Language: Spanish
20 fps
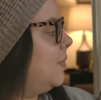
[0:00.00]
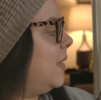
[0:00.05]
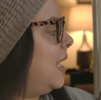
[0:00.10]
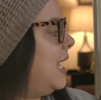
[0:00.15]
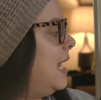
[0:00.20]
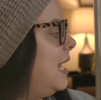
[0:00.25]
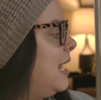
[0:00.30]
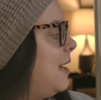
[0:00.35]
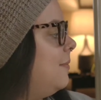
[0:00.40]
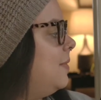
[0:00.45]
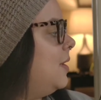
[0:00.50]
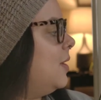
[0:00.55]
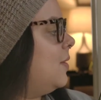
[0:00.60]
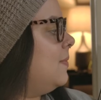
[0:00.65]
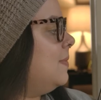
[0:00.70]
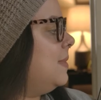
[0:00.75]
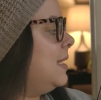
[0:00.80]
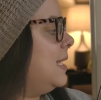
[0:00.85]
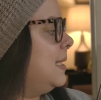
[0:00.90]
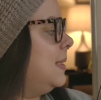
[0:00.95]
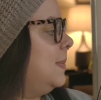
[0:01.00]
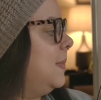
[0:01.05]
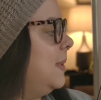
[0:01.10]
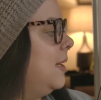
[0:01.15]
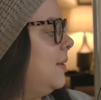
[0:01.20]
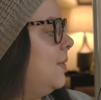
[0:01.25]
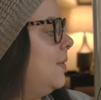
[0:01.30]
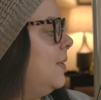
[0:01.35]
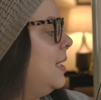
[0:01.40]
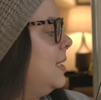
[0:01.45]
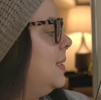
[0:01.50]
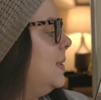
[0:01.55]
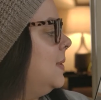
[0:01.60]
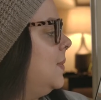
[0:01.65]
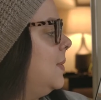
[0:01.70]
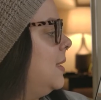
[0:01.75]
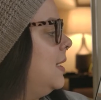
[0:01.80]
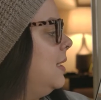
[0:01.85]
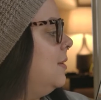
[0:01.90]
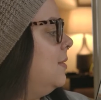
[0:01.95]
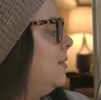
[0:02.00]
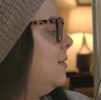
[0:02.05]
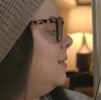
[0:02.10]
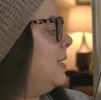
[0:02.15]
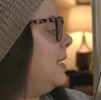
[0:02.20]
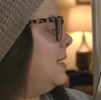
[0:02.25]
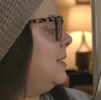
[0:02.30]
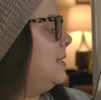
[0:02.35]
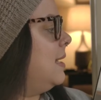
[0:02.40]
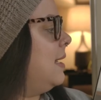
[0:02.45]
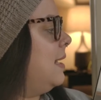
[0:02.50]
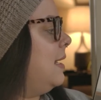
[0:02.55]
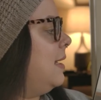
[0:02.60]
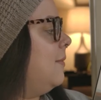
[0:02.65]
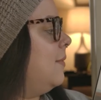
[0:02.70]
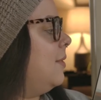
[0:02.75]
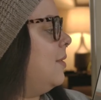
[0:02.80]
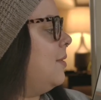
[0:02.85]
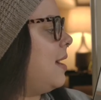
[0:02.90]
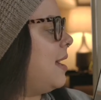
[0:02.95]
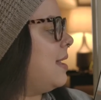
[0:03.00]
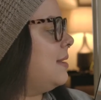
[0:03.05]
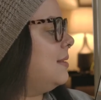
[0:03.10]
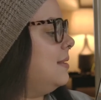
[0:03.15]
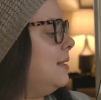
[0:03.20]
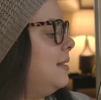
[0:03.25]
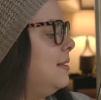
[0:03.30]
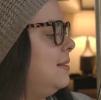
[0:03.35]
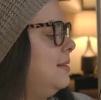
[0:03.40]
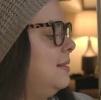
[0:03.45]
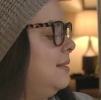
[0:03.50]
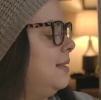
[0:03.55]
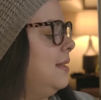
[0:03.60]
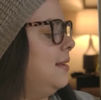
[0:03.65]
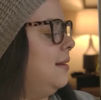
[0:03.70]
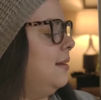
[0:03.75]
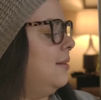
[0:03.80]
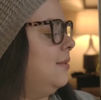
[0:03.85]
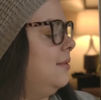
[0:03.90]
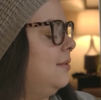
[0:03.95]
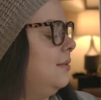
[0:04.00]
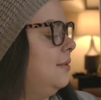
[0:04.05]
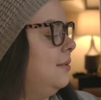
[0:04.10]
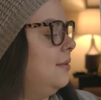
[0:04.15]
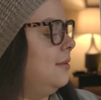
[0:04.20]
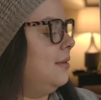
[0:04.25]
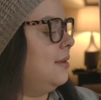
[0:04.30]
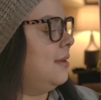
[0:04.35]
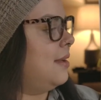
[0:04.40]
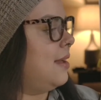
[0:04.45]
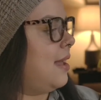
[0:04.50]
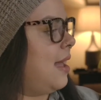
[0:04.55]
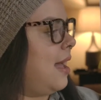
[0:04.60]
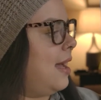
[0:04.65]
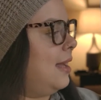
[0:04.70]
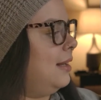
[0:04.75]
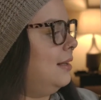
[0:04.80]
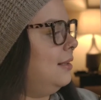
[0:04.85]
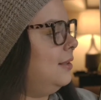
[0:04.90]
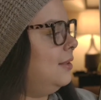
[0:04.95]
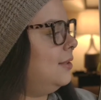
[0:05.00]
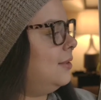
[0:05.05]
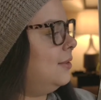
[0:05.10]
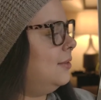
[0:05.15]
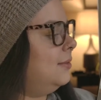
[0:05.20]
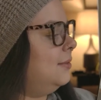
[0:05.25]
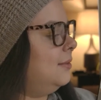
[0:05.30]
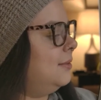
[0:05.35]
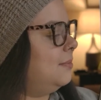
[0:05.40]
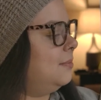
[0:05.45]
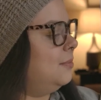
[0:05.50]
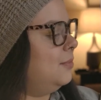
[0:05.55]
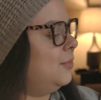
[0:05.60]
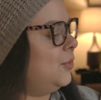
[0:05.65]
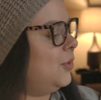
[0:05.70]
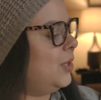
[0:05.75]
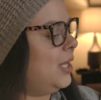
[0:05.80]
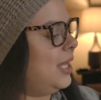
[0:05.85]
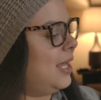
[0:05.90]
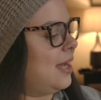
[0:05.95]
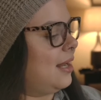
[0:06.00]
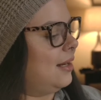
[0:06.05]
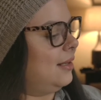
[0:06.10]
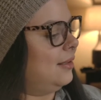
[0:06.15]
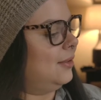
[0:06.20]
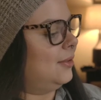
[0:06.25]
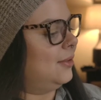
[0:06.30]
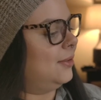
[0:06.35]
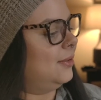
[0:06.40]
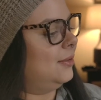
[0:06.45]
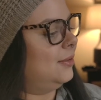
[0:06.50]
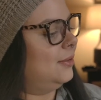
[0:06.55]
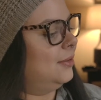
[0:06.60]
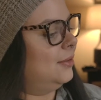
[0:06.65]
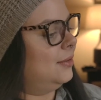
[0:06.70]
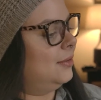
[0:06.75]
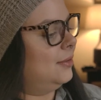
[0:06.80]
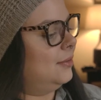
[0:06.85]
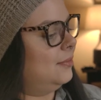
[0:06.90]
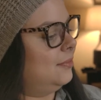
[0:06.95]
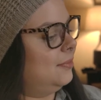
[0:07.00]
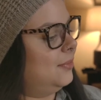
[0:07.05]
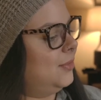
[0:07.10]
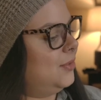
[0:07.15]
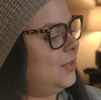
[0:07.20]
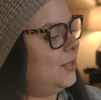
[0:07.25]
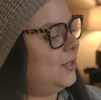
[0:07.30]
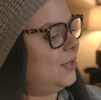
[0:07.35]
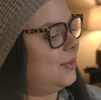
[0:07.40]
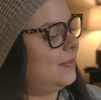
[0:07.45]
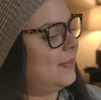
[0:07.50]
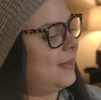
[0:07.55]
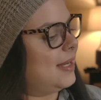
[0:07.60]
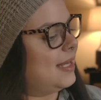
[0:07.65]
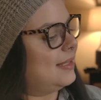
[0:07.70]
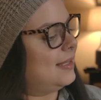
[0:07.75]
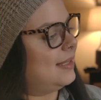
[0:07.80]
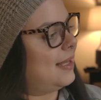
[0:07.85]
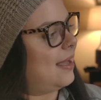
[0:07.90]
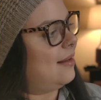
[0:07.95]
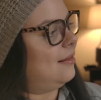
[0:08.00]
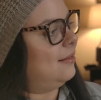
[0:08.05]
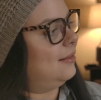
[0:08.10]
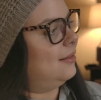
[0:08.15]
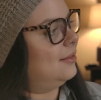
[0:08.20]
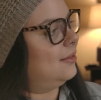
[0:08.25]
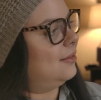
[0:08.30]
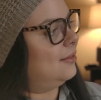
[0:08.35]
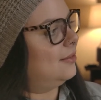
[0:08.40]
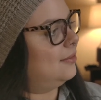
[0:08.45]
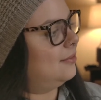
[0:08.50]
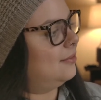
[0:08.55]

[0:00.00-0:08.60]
El avión despegó del suelo y se elevó hacia el cielo, alto, muy alto, mucho más alto.